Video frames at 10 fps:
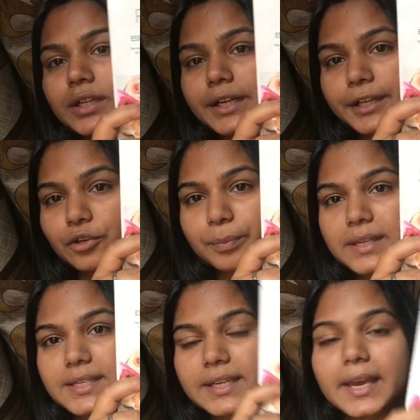थर्टी
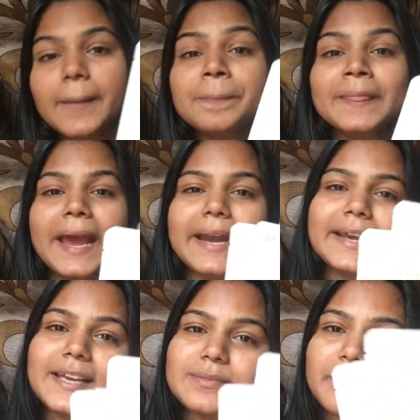रुपीज़ की है
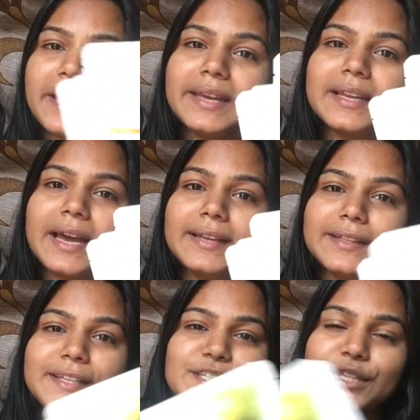एंड गाइज़ मैं ये लाई
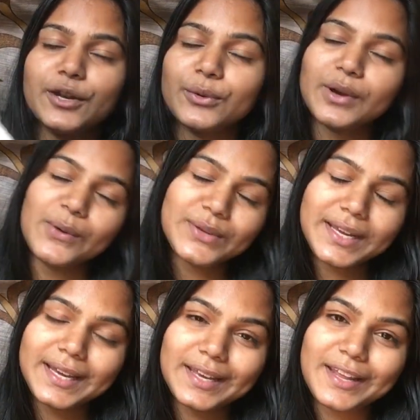थी जितने लोग
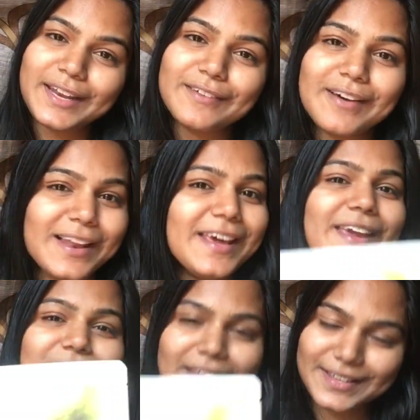राउरकेला के रहने वाला
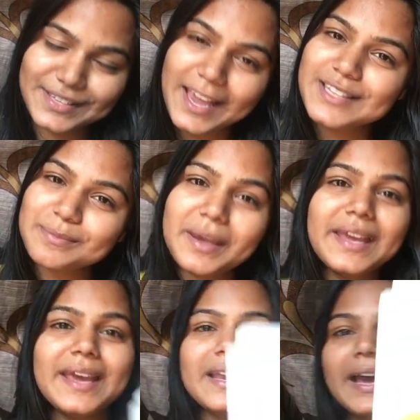है येस गैस मैं
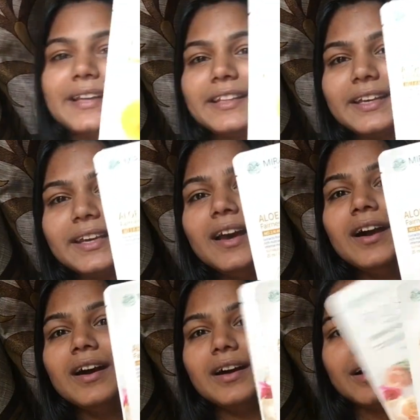ये लाई थी
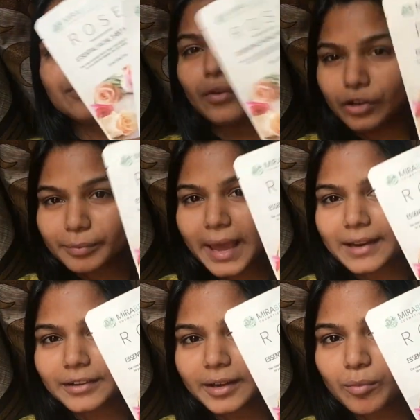फॉरम
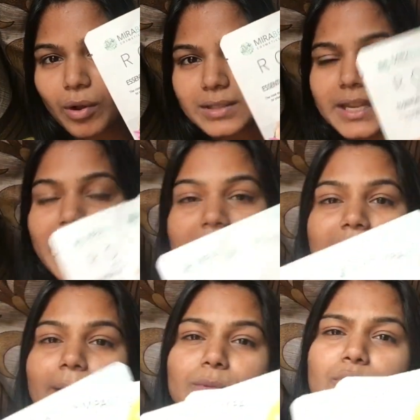गैलरिया मॉल्स है
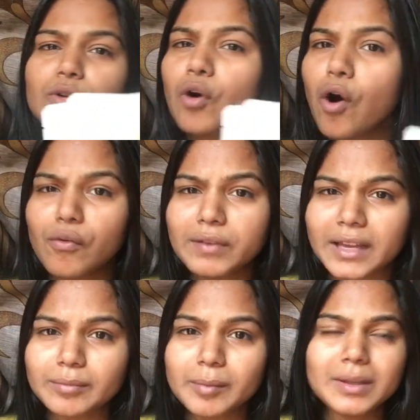एंड आप लोगों को
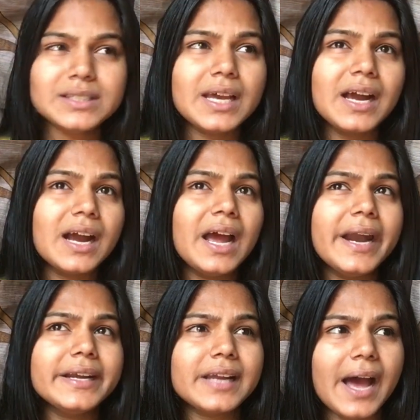ऑफलाइन में मिल जाएगा
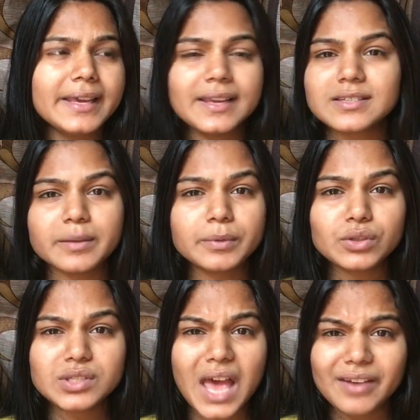एंड आई गेस अभी
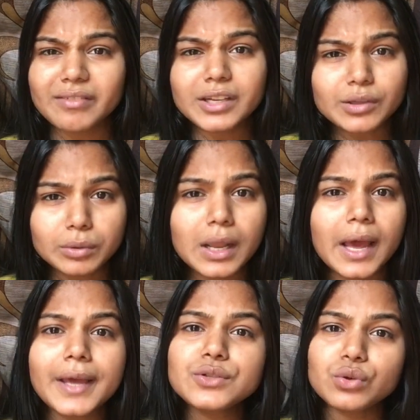जो सैनवरी खुला
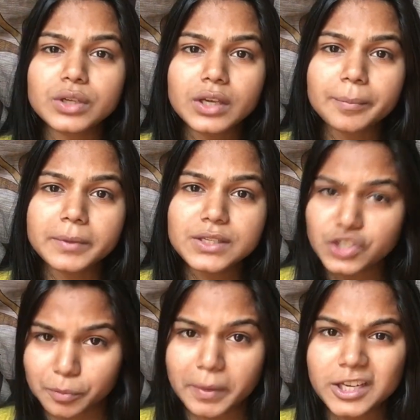है जो कि अपना
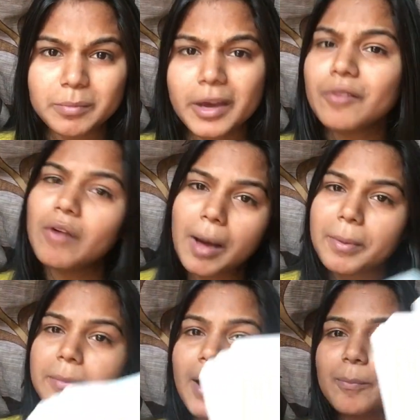झरपानी में है वहाँ
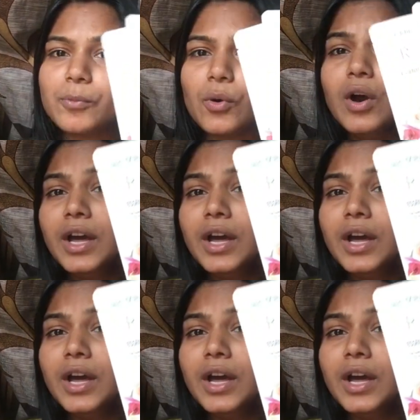पे भी आपको